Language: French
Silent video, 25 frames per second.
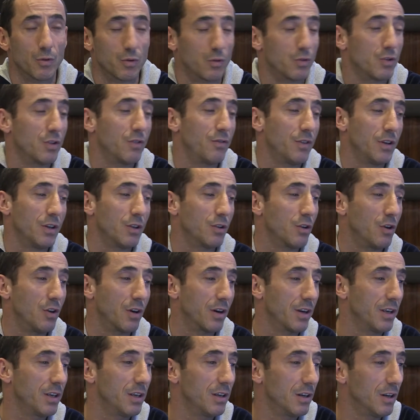J'ai fait une
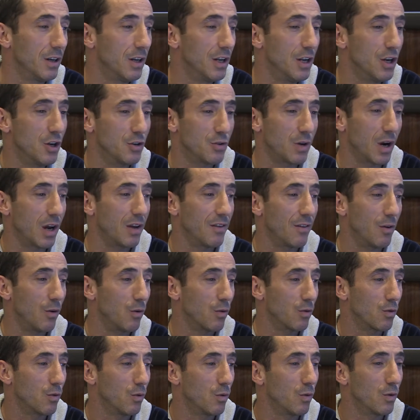connerie, je suis arrivé à
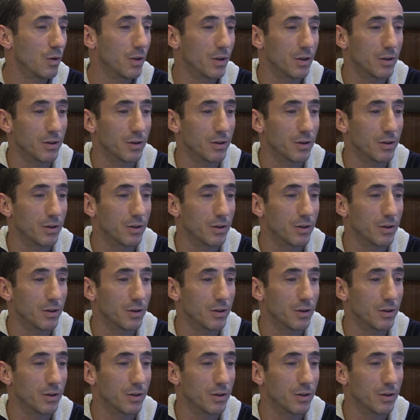Hong Kong.